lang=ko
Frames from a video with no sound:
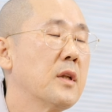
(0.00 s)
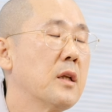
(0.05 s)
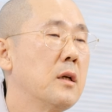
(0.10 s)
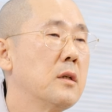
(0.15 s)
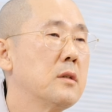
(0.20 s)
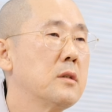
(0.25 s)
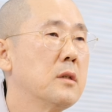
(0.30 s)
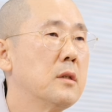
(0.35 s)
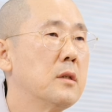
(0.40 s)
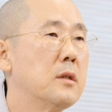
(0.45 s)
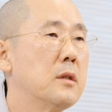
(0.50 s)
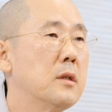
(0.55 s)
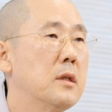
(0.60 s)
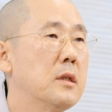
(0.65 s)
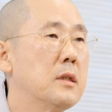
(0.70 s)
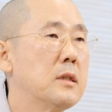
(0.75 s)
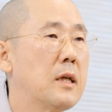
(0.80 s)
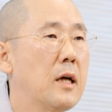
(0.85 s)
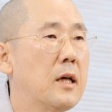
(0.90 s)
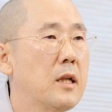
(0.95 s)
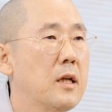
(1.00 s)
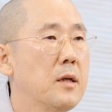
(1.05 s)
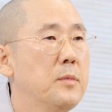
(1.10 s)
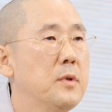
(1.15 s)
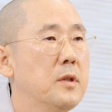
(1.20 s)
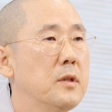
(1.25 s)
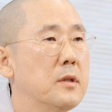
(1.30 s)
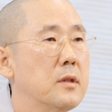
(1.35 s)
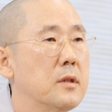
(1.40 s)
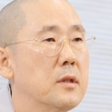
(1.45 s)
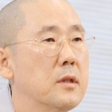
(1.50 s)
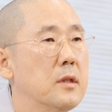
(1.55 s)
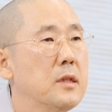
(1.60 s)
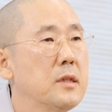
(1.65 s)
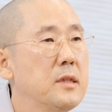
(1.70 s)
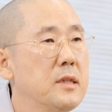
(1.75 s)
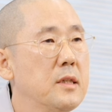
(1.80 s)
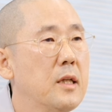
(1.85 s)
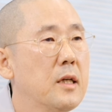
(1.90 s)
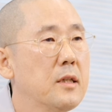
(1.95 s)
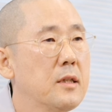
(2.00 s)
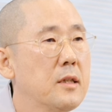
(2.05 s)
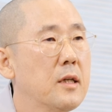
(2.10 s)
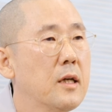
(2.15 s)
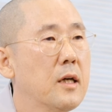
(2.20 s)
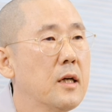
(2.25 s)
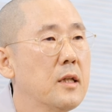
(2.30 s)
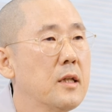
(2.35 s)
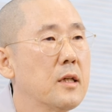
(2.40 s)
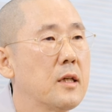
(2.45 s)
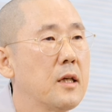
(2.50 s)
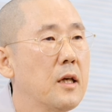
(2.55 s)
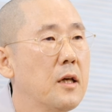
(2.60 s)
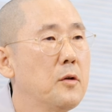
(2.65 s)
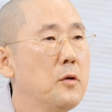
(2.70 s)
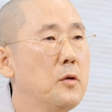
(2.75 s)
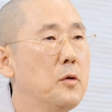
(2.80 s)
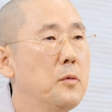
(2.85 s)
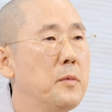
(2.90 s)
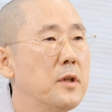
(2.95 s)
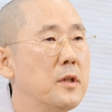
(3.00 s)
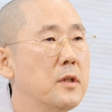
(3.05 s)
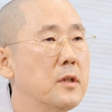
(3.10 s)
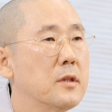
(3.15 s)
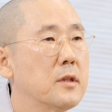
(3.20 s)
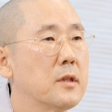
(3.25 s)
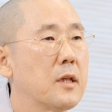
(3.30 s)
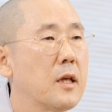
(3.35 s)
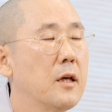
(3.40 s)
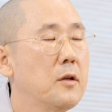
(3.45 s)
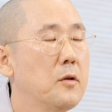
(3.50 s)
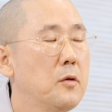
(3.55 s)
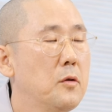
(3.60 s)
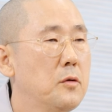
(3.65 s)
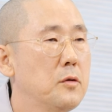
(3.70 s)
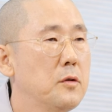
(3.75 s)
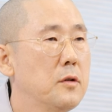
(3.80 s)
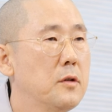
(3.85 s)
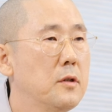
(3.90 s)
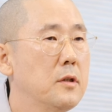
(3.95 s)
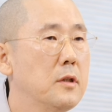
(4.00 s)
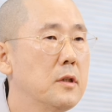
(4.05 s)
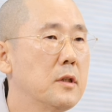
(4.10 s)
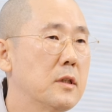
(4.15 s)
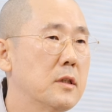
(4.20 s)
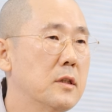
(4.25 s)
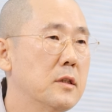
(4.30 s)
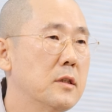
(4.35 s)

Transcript: 그래서 사람은 어찌됐든 간에 괴로우면은, 괴로운